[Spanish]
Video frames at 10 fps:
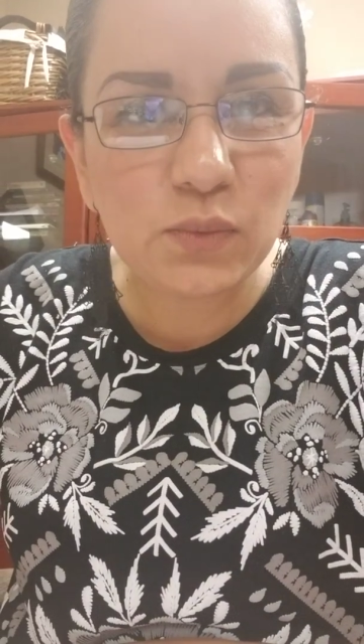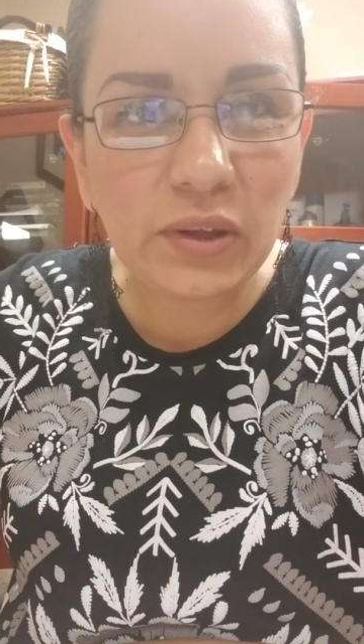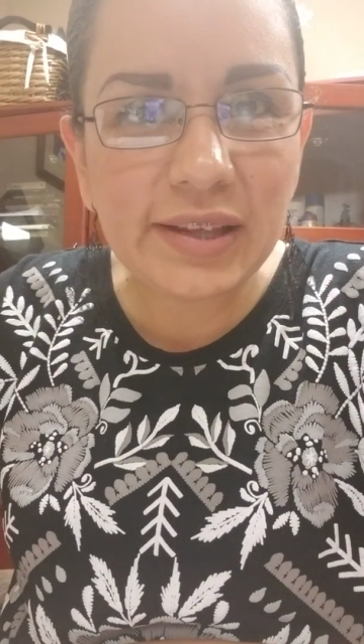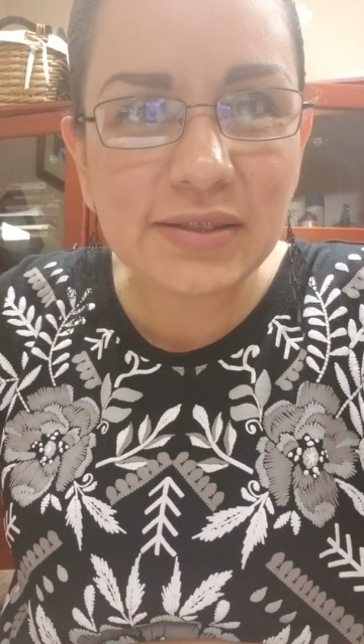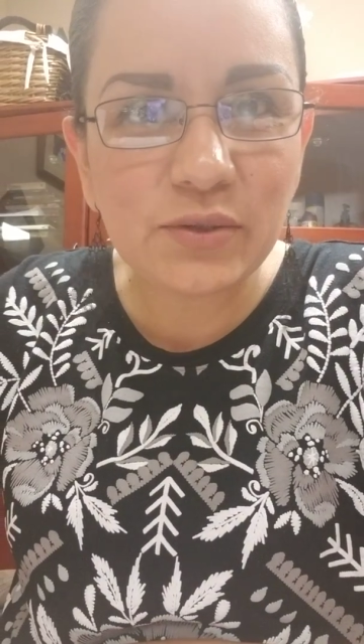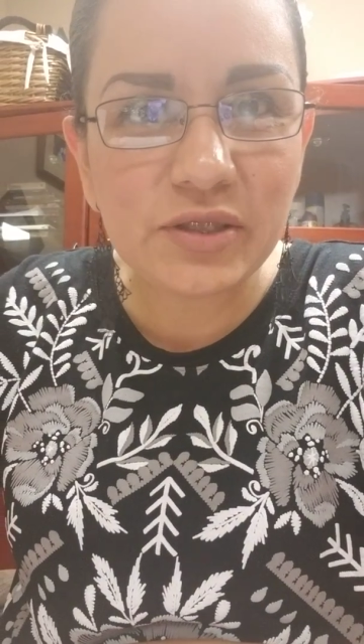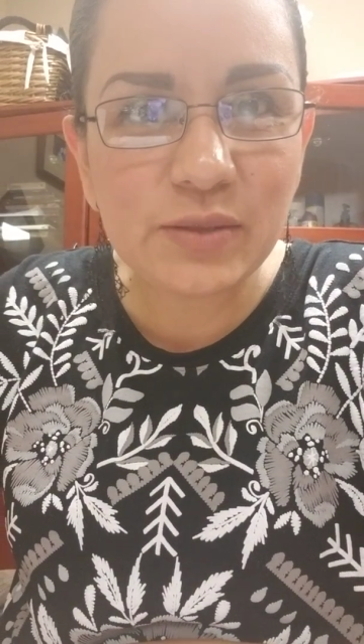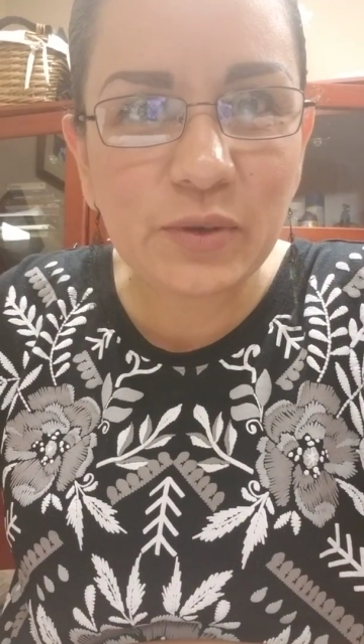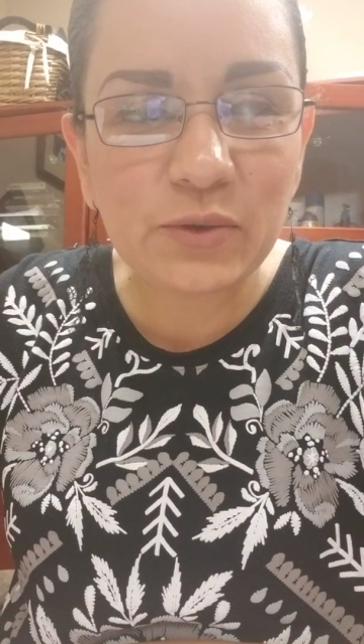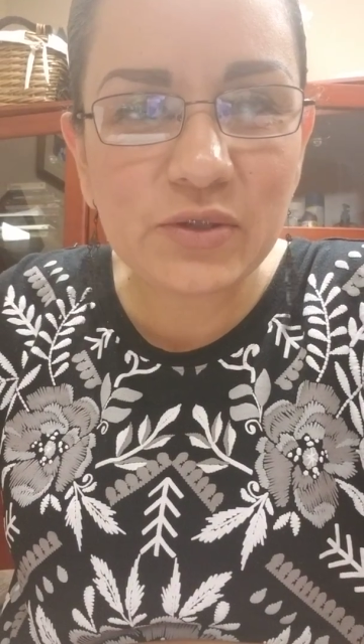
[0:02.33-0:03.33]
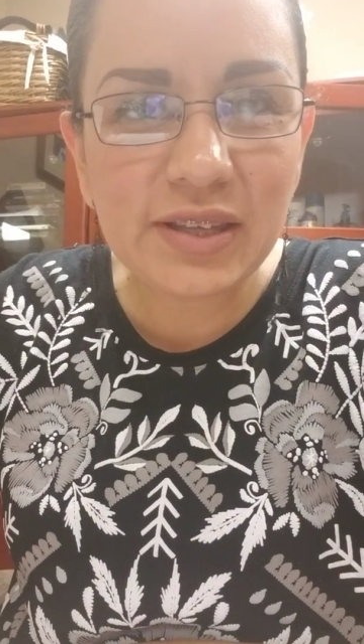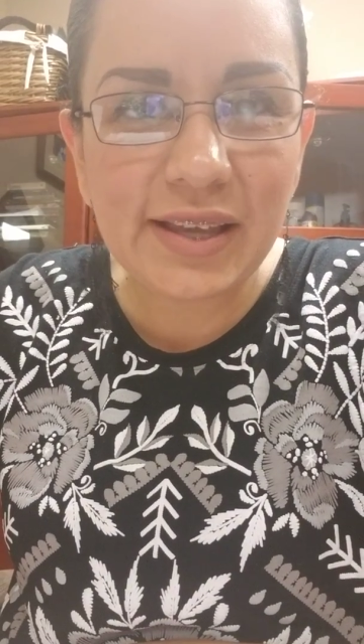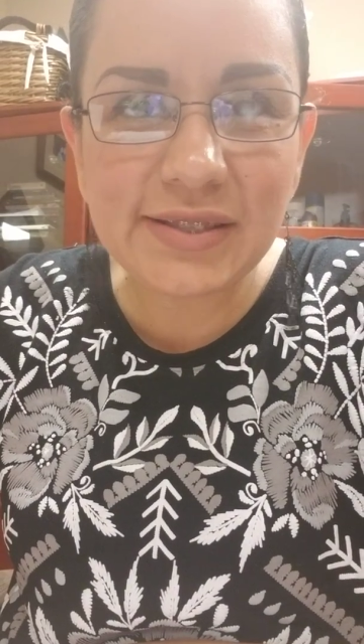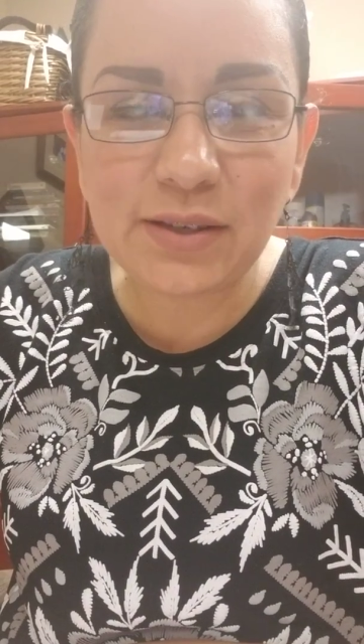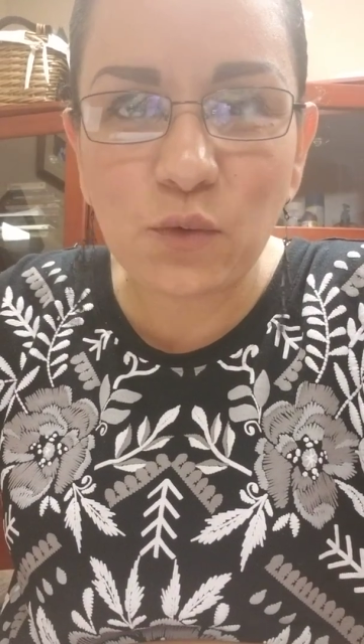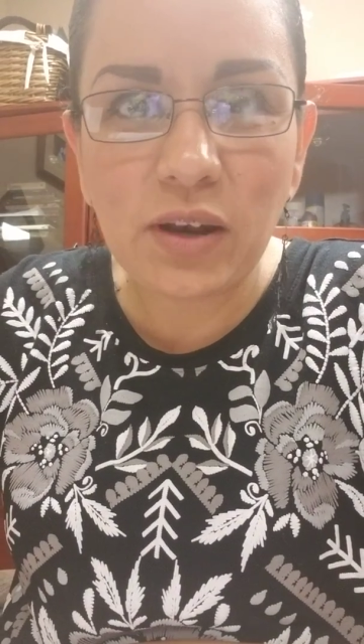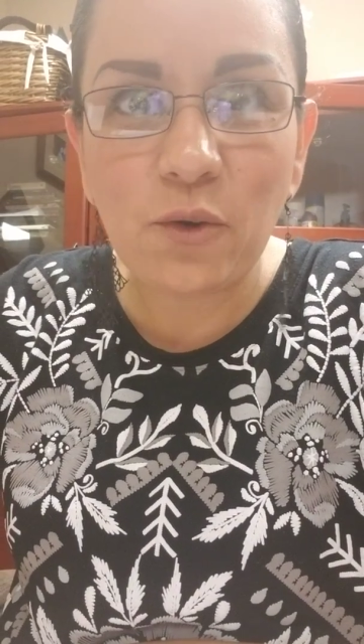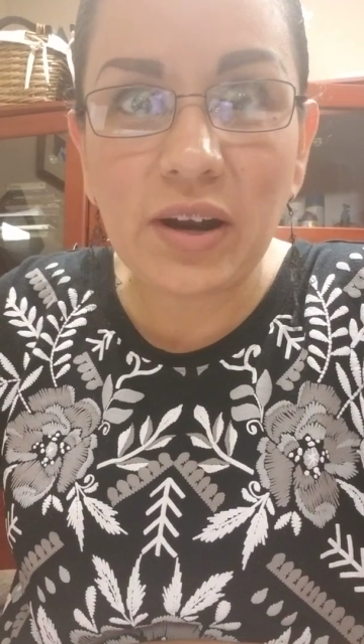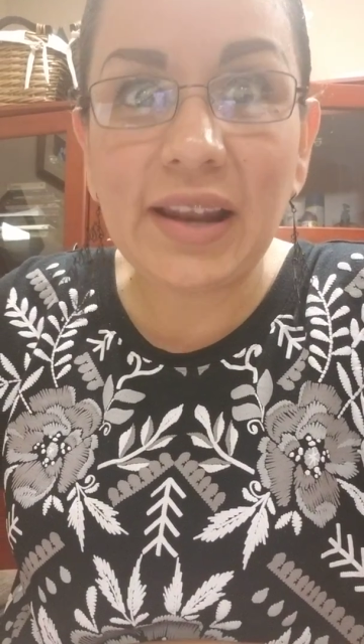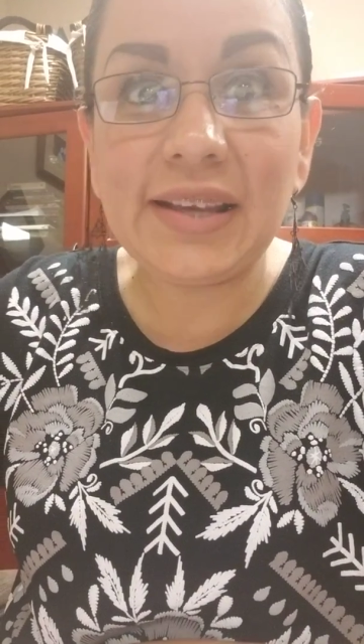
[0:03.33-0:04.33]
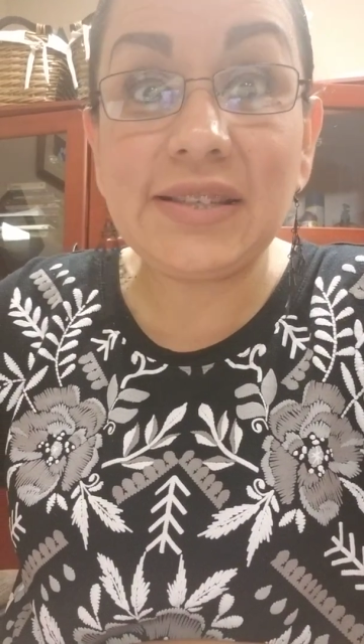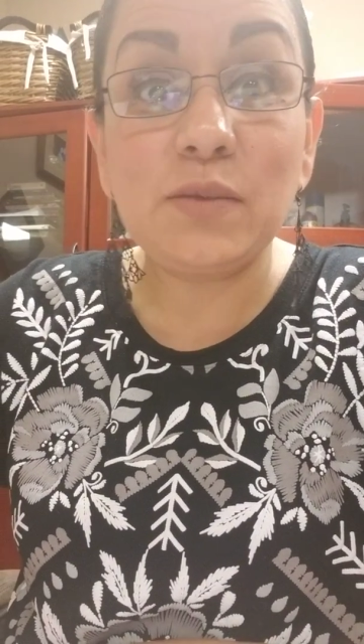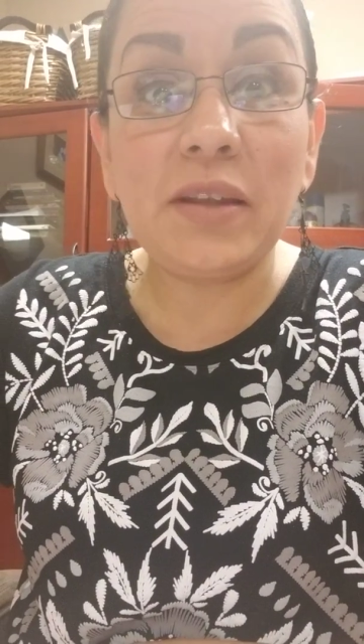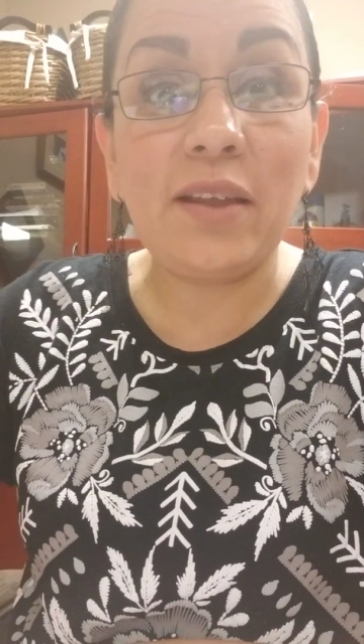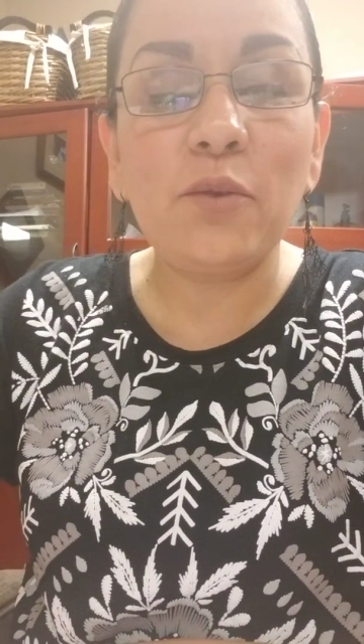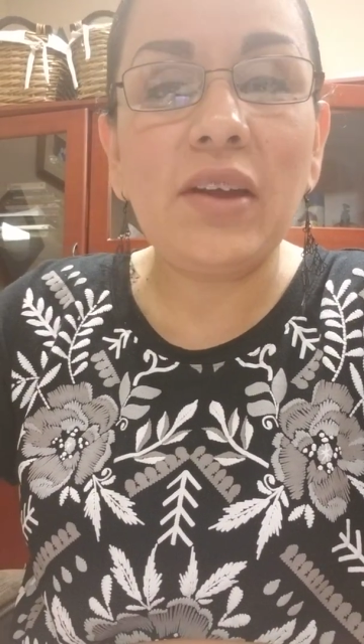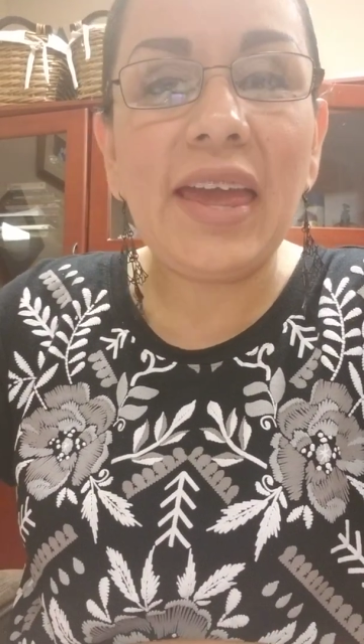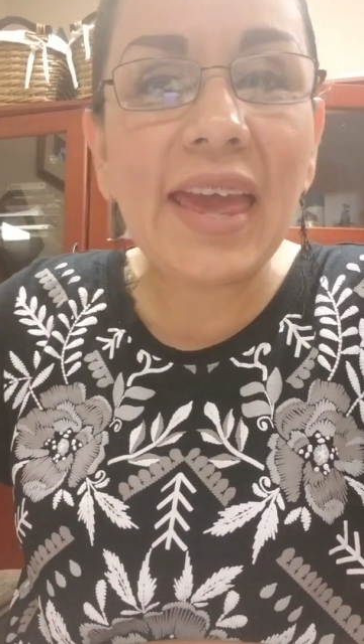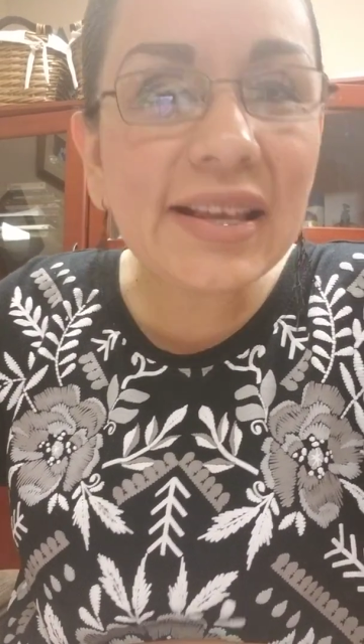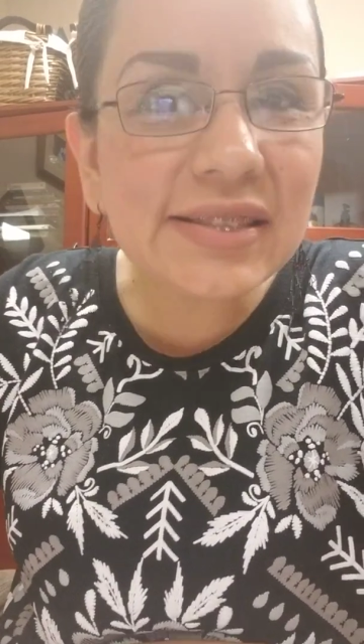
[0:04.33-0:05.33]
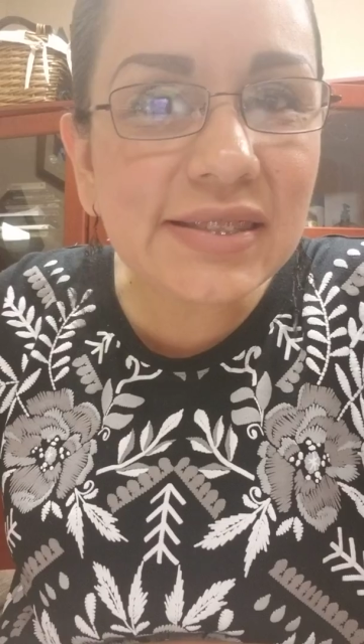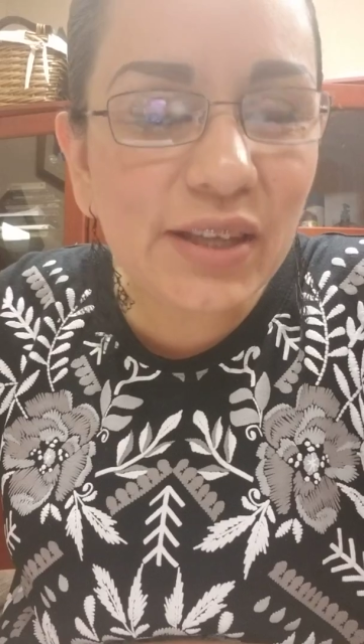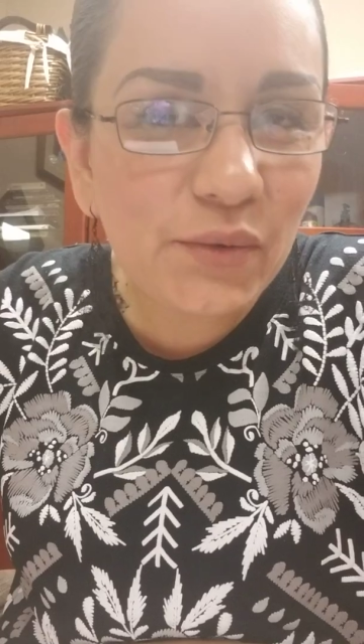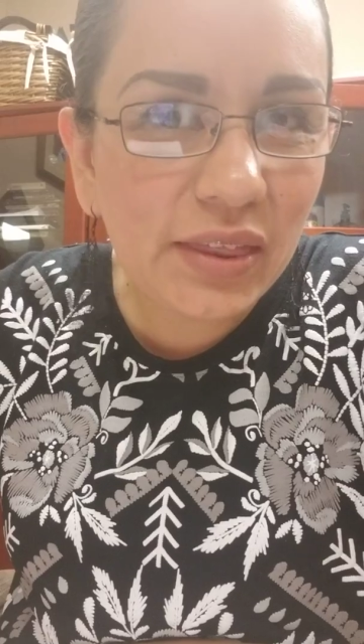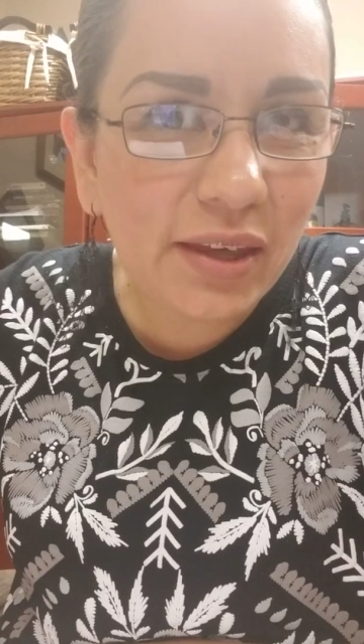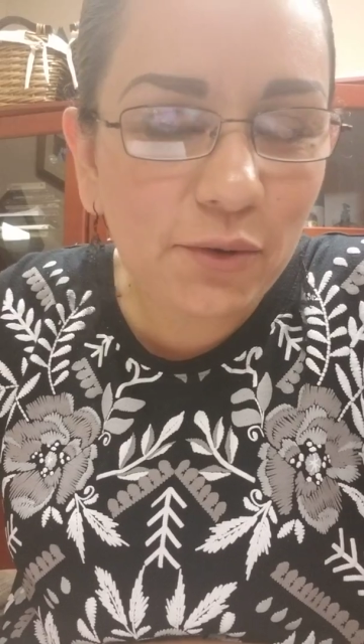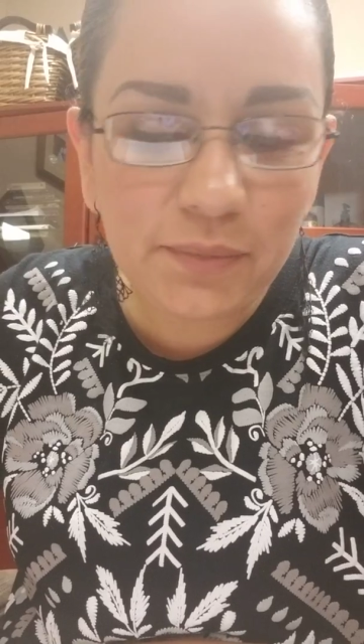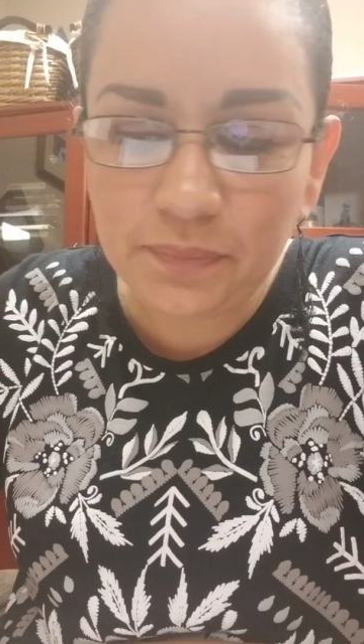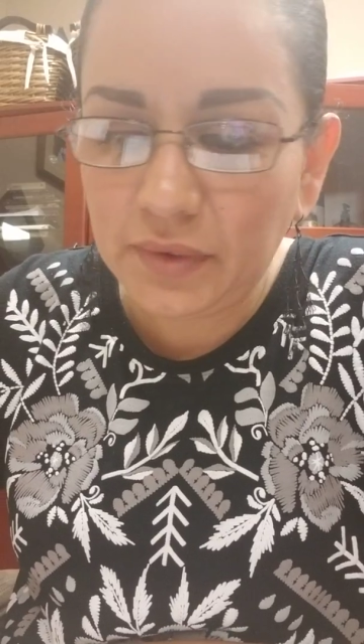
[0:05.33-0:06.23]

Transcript: buenas noches, buenos días, según la hora en la que estés mirando este video.